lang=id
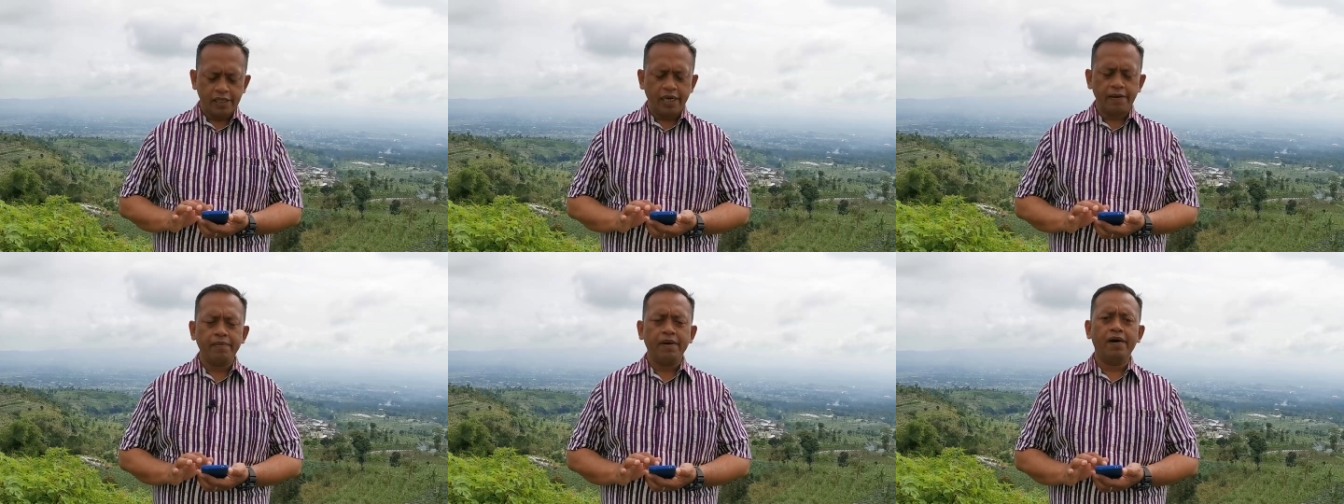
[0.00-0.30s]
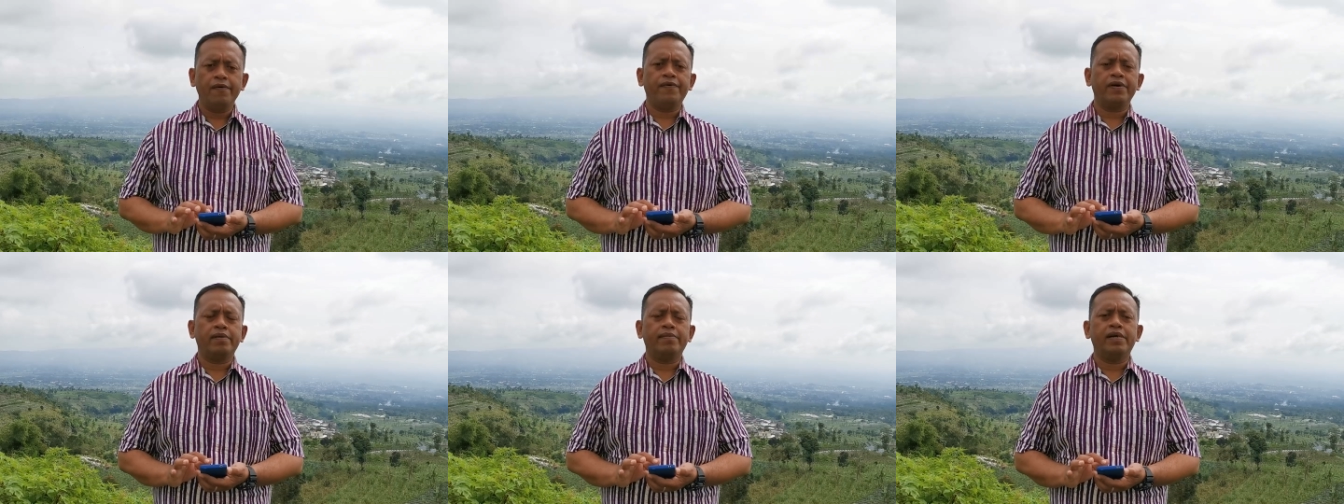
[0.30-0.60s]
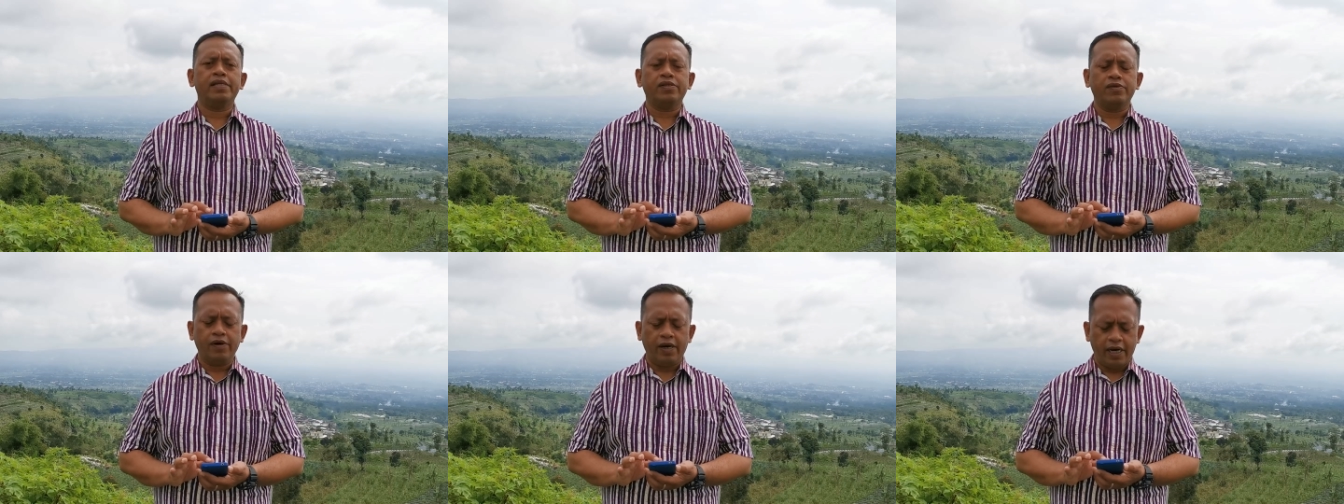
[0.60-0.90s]
tema
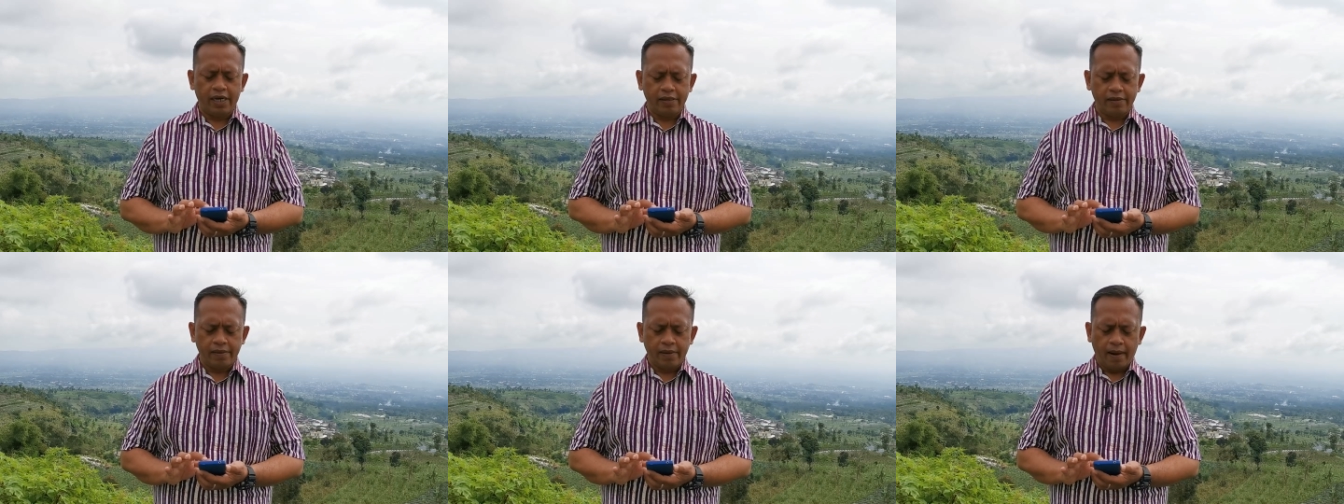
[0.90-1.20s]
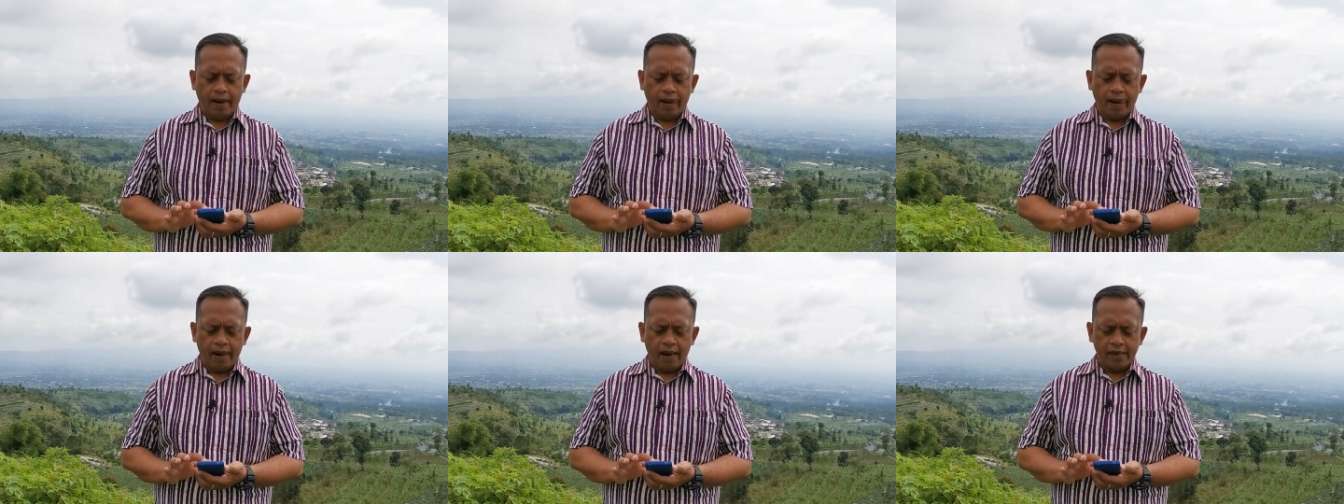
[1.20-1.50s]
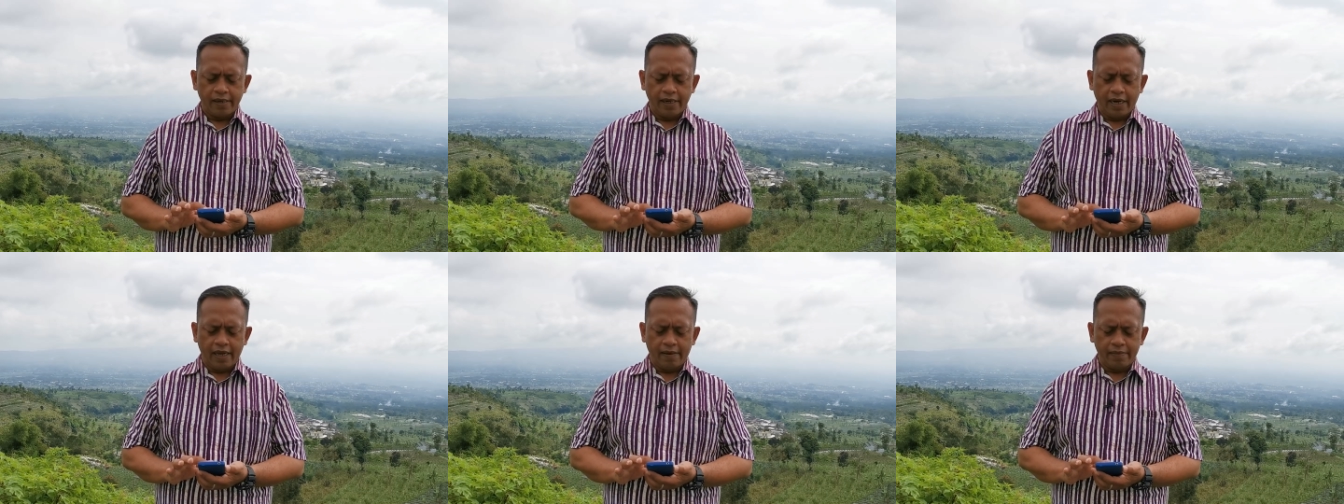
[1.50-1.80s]
firman Tuhan
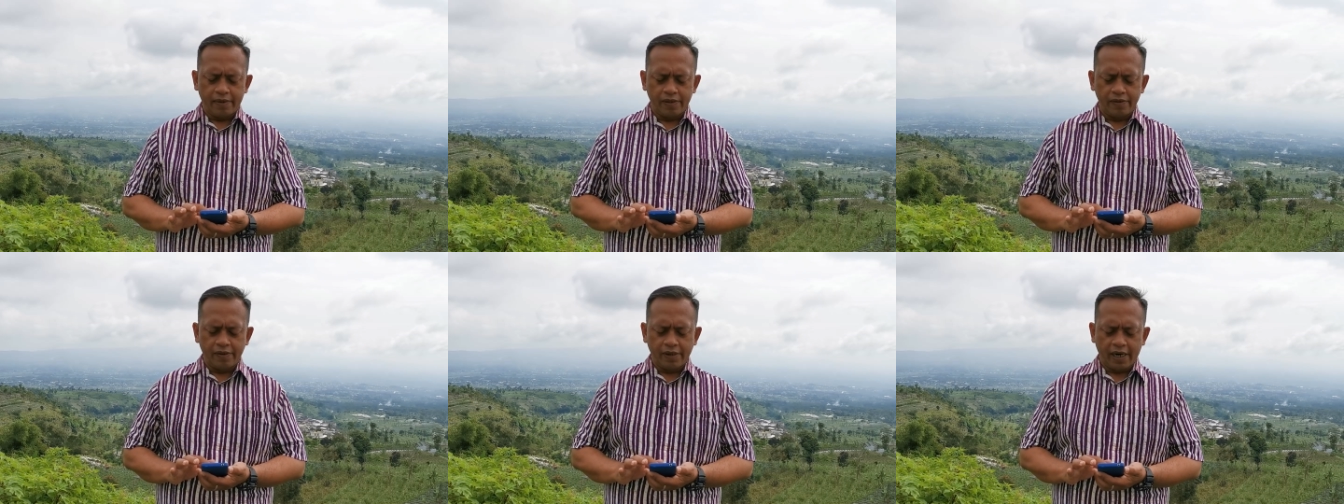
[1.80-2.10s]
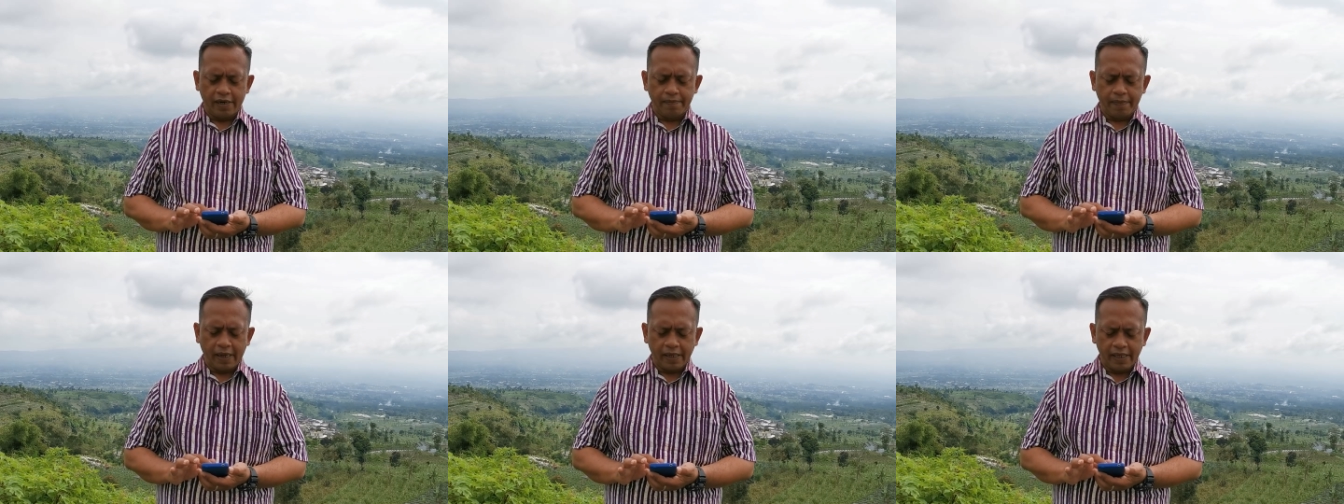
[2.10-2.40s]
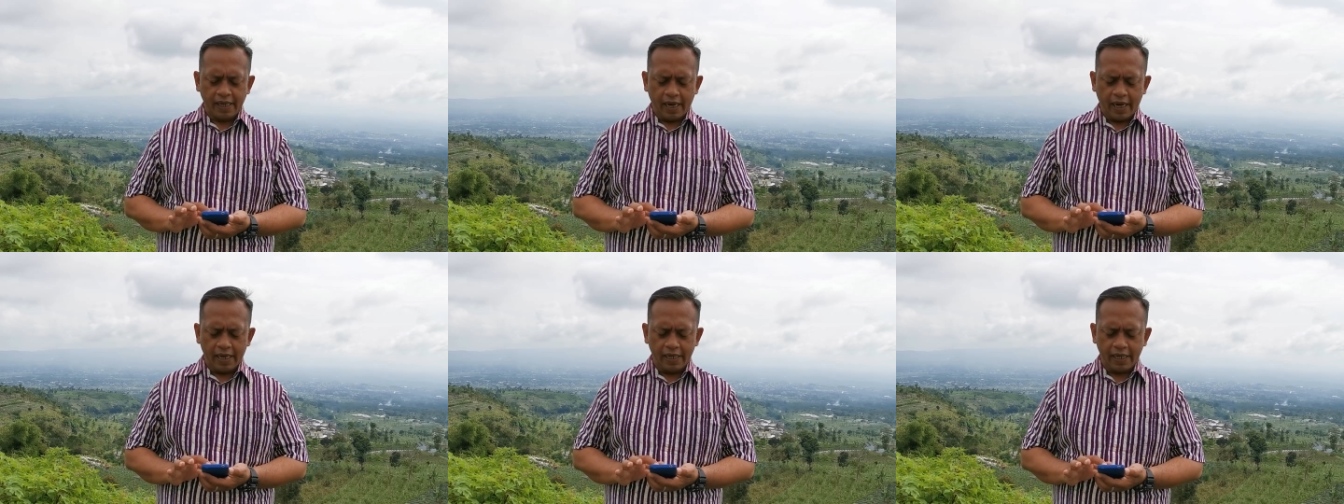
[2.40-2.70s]
dalam renungan
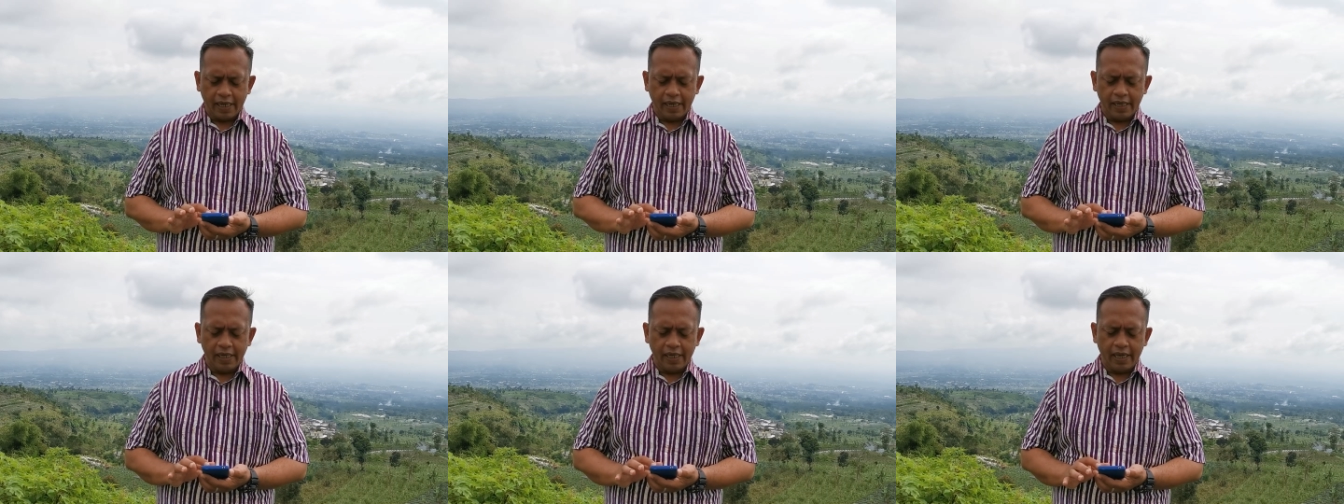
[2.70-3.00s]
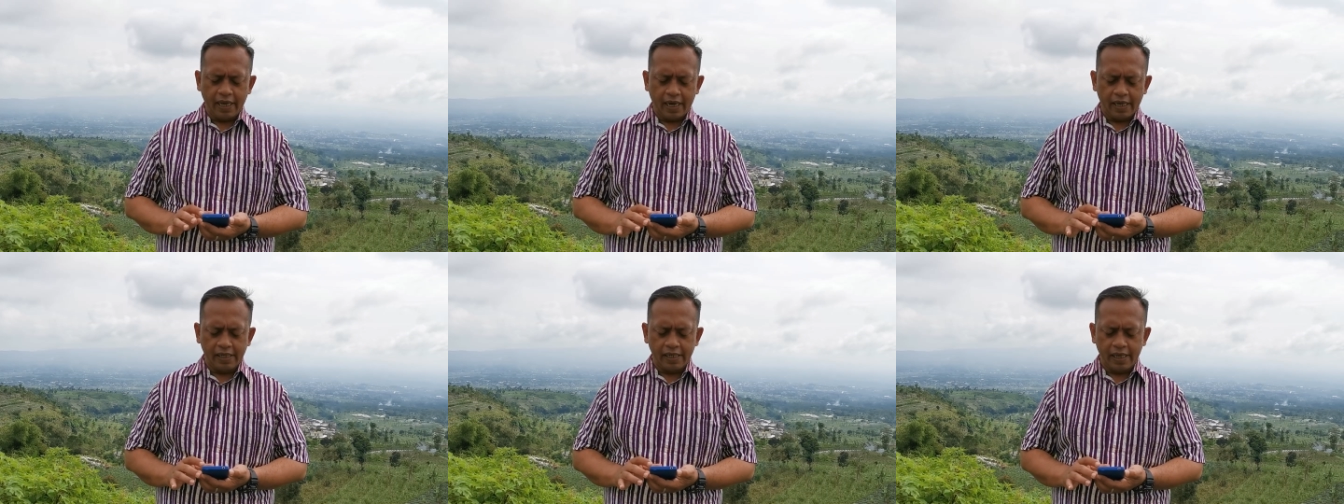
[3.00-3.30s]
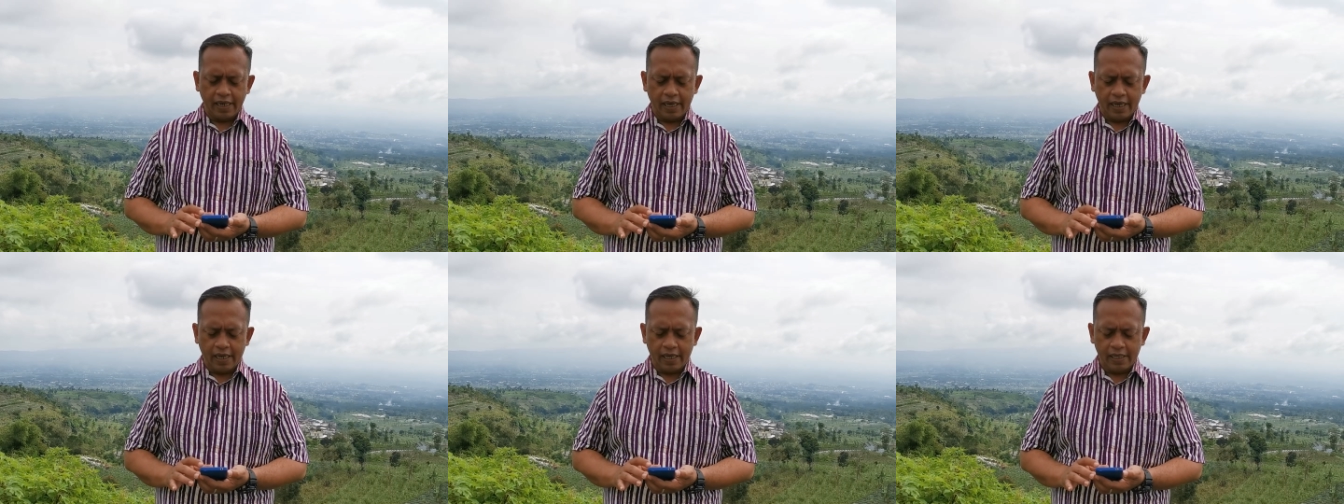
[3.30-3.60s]
pagi hari ini
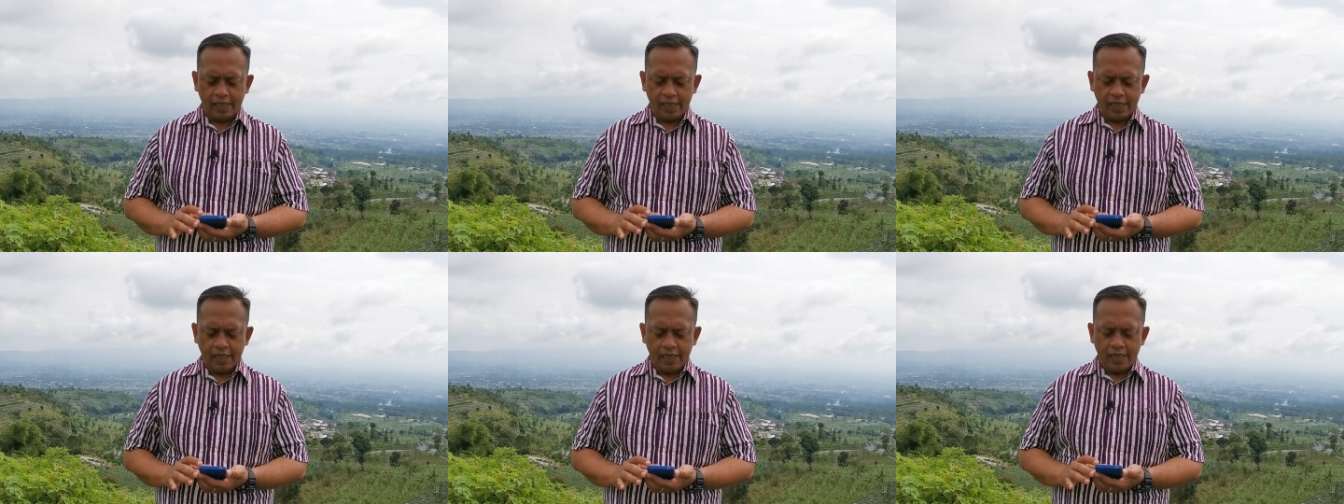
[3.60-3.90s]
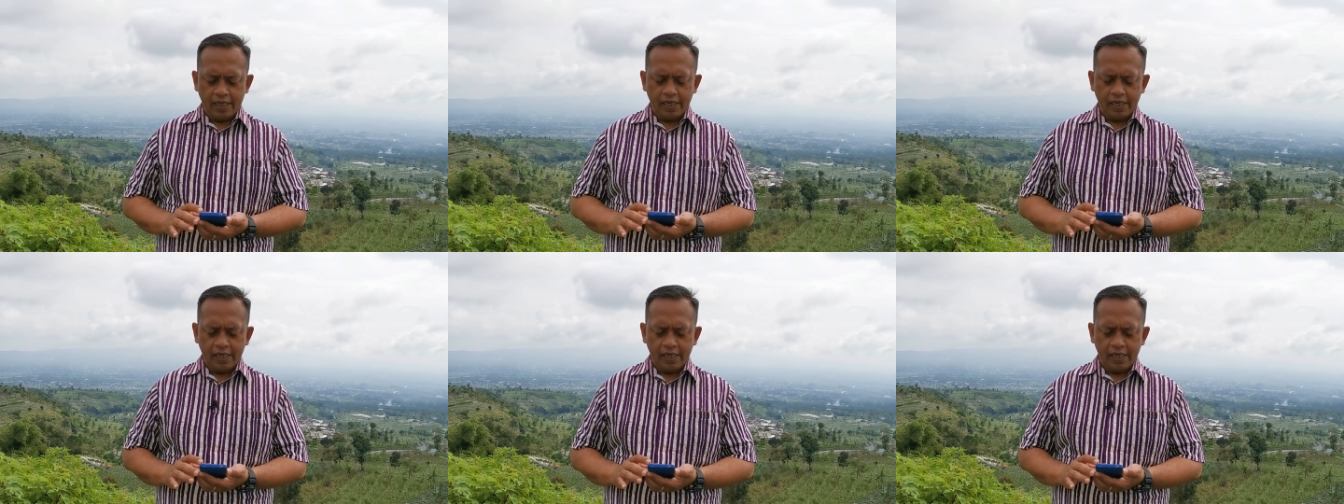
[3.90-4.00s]
adalah